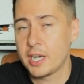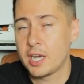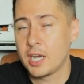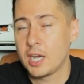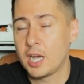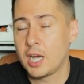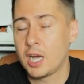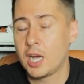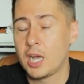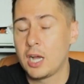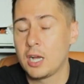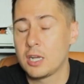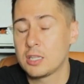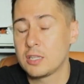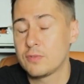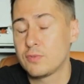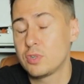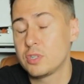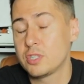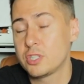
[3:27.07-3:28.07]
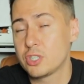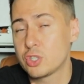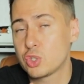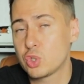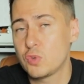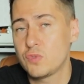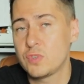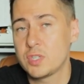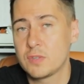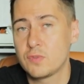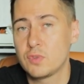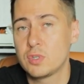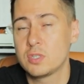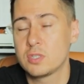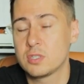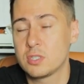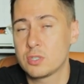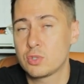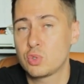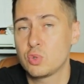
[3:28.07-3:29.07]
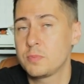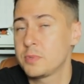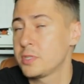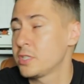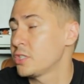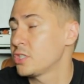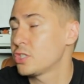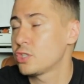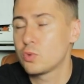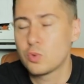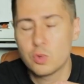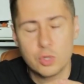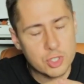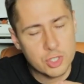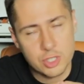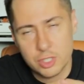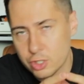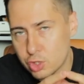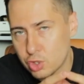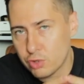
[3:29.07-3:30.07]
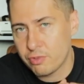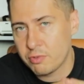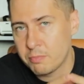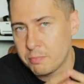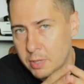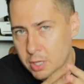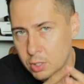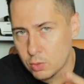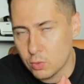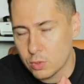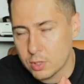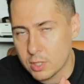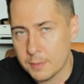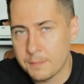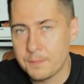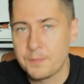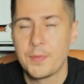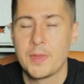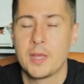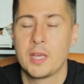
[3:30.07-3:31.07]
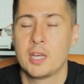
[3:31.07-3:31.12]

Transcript: а довольно дешевые, довольно доступные с очень дешевым продуктом.